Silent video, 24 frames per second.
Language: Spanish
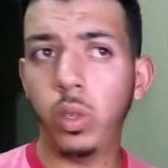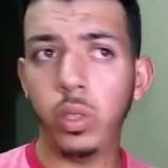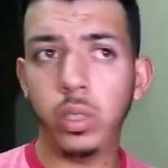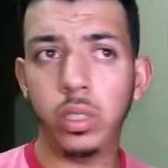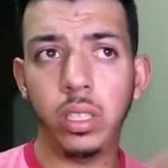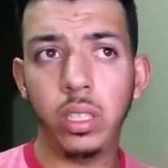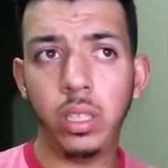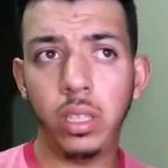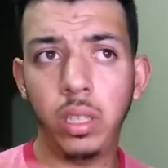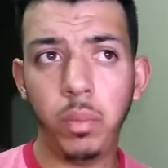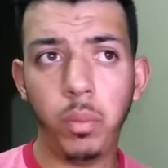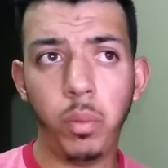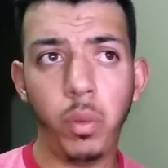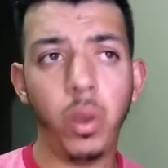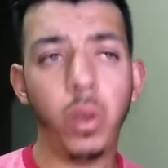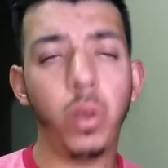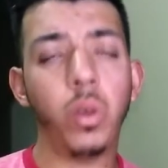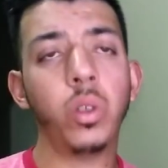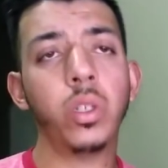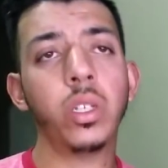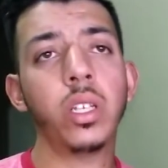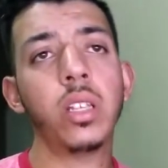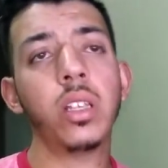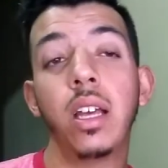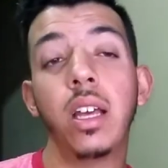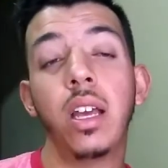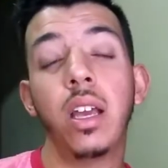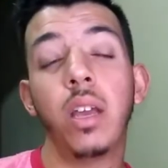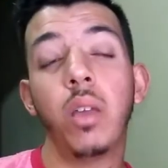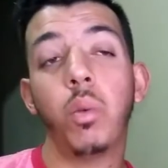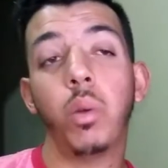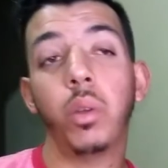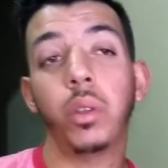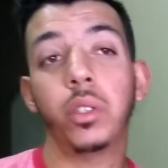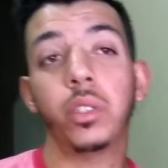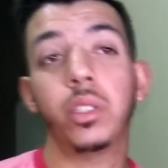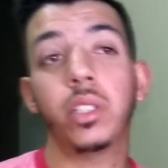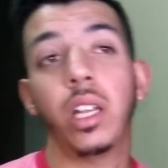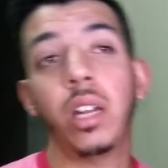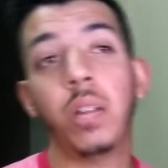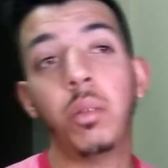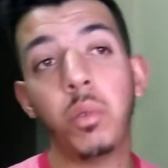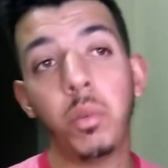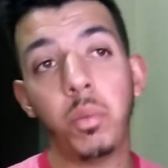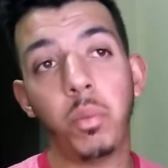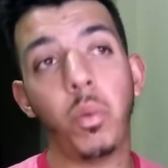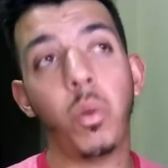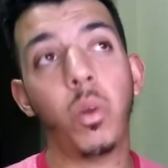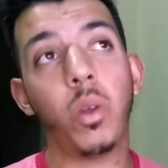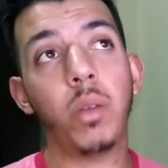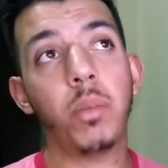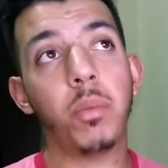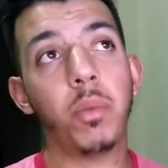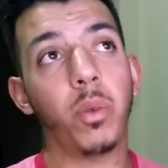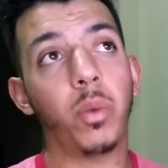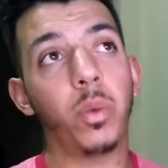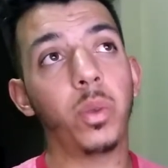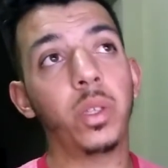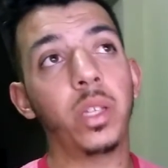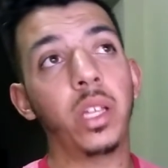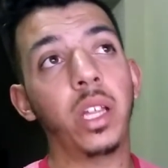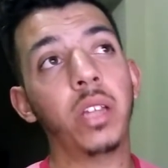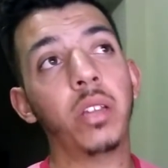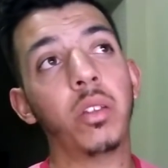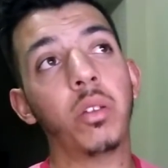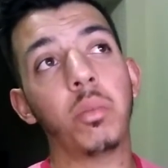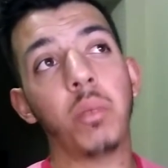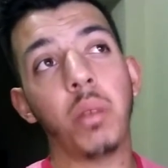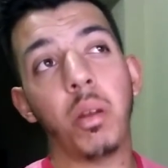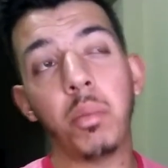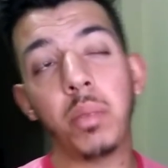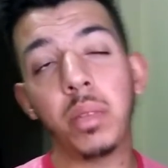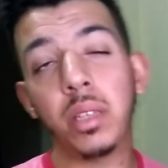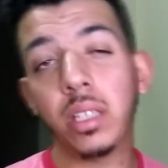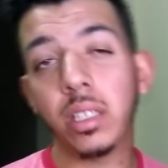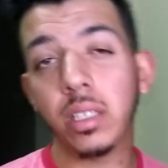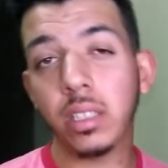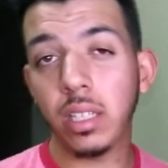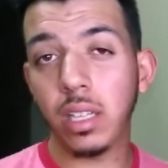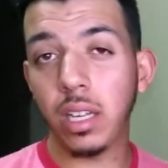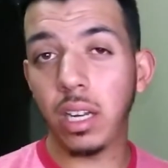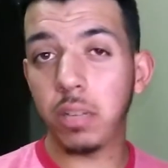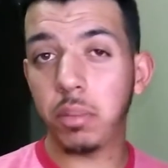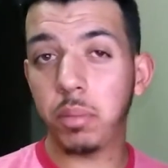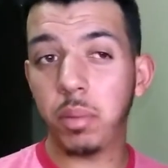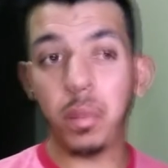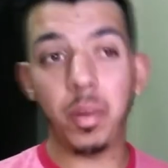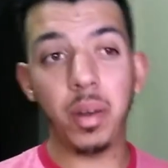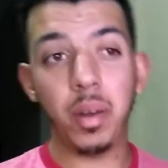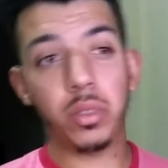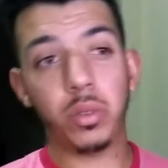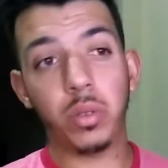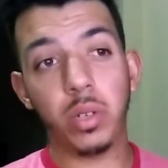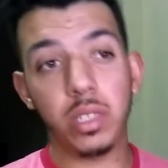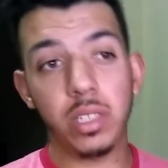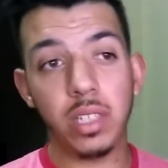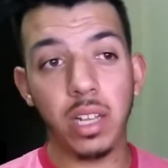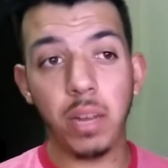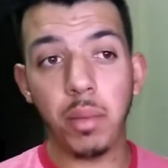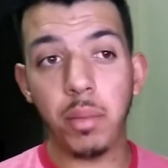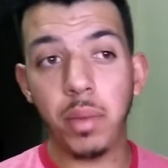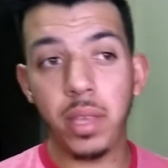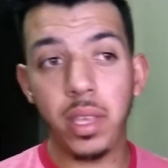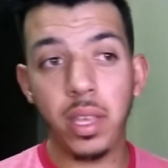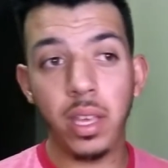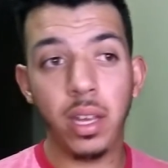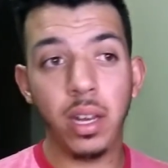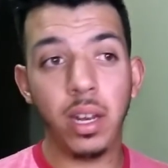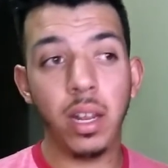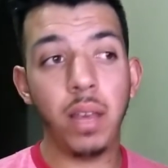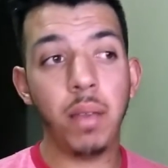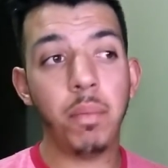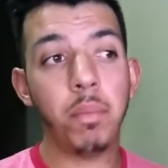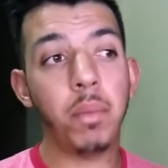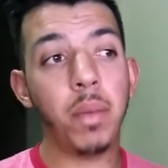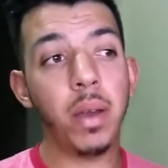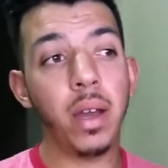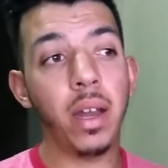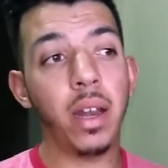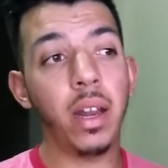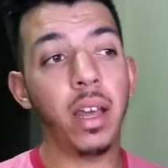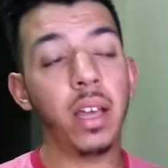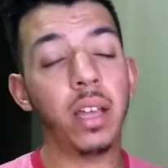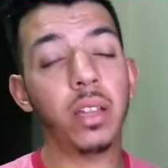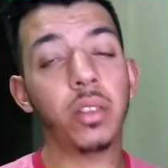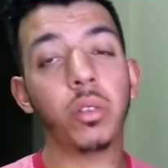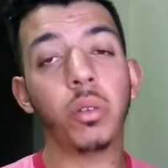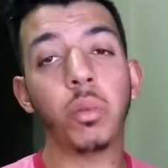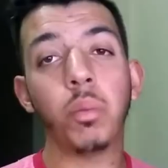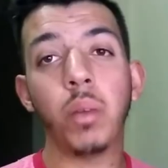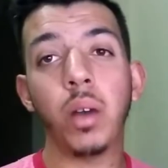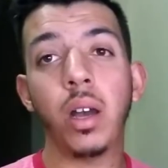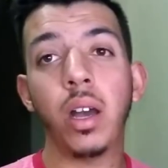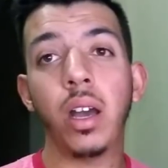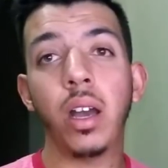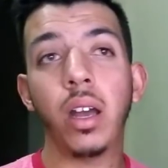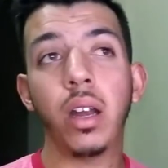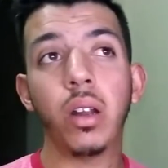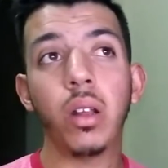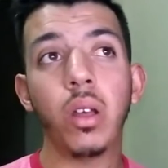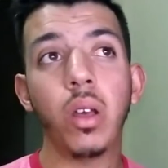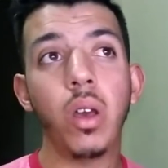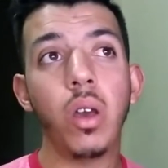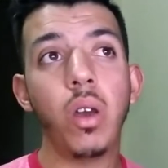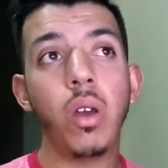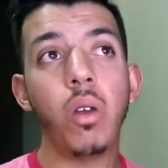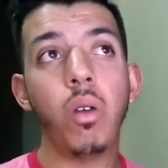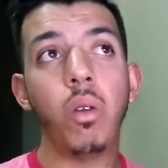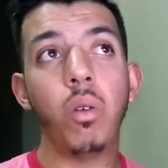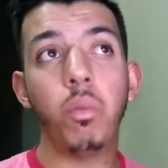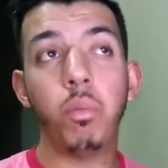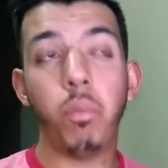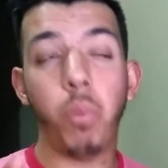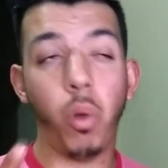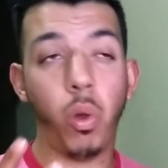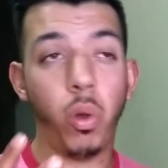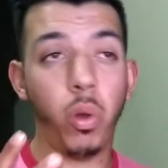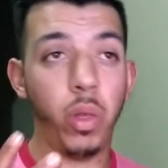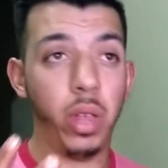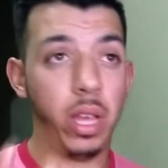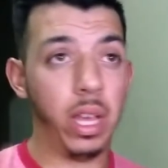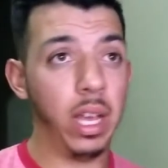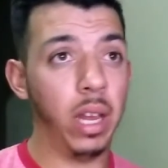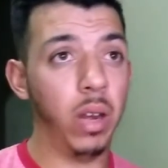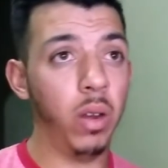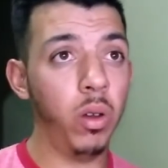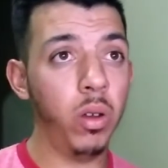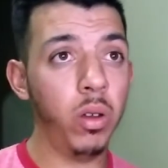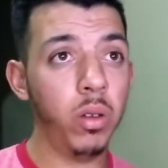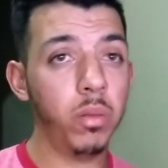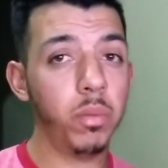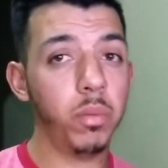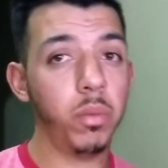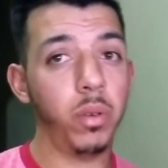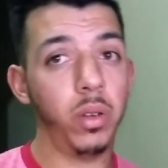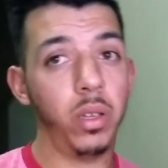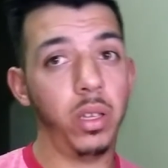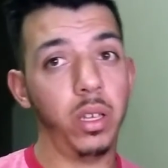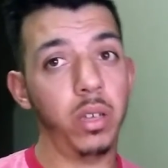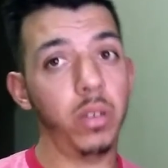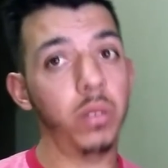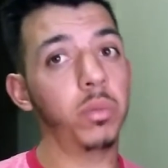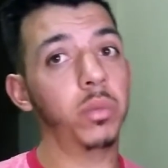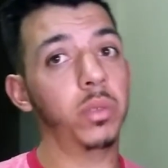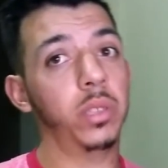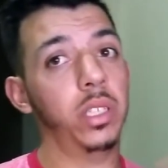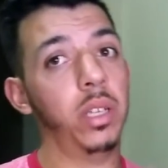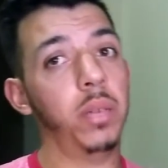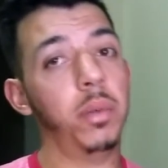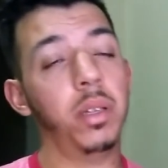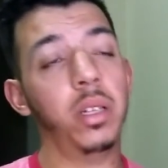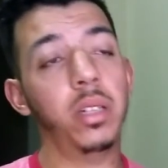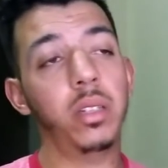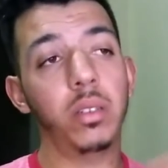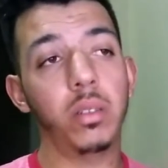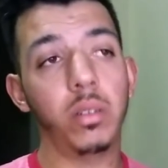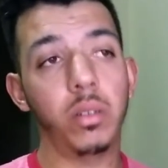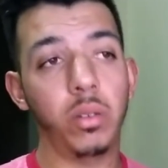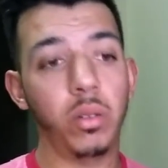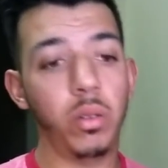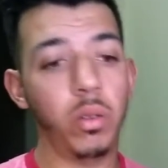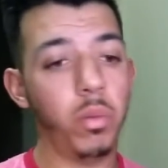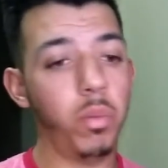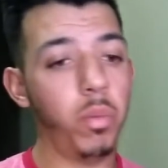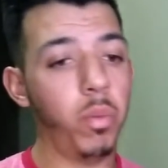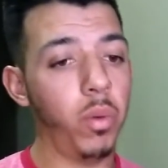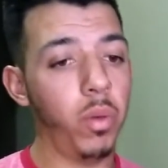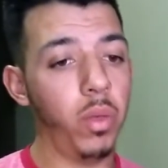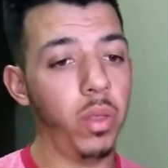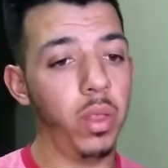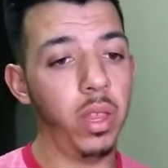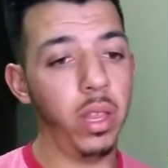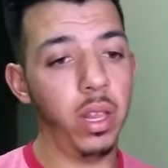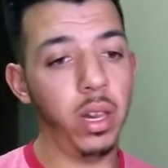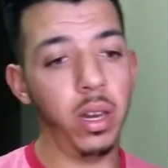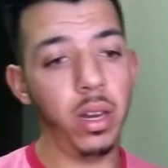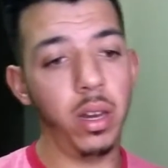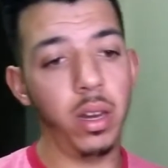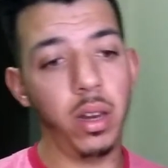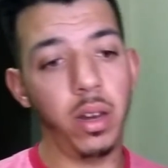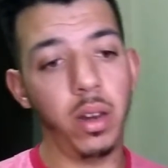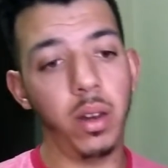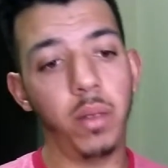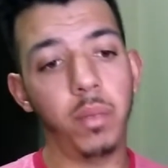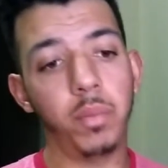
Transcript: este tipo de cosas. Cuando están a muy poca profundidad normalmente es en las primeras horas de la mañana para tomar un poco de calor, porque como saben no pueden